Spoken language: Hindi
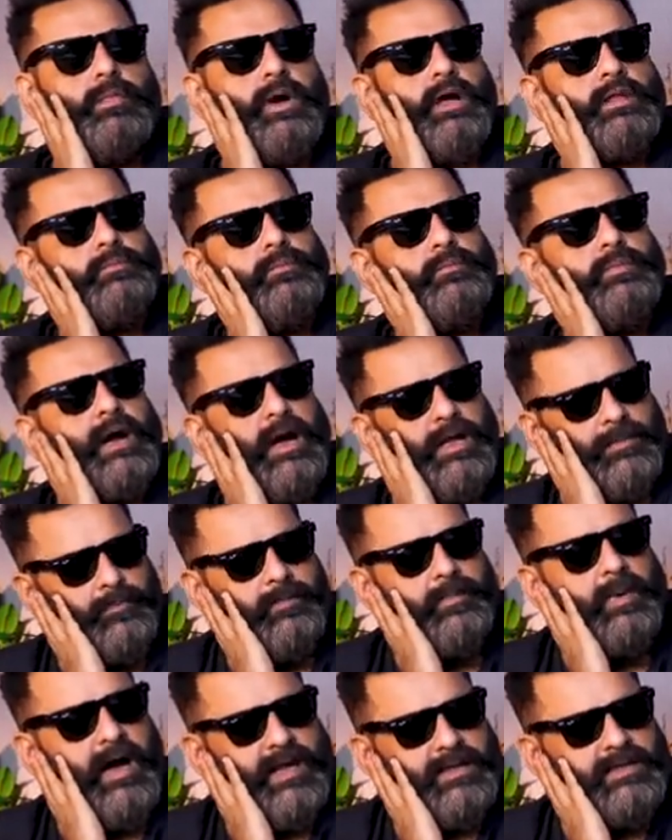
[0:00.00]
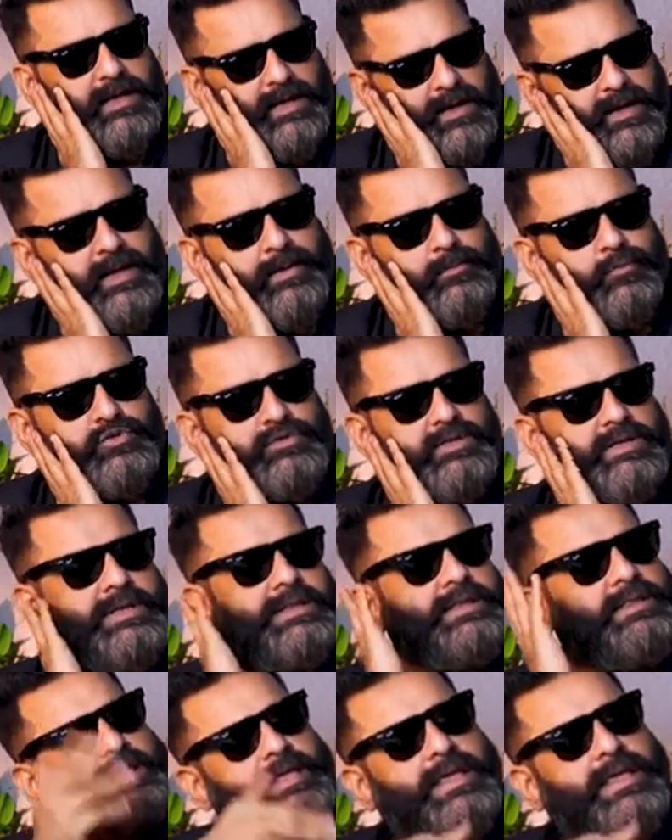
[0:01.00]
बात बात बात कर रहे हैं मुझसे लेकिन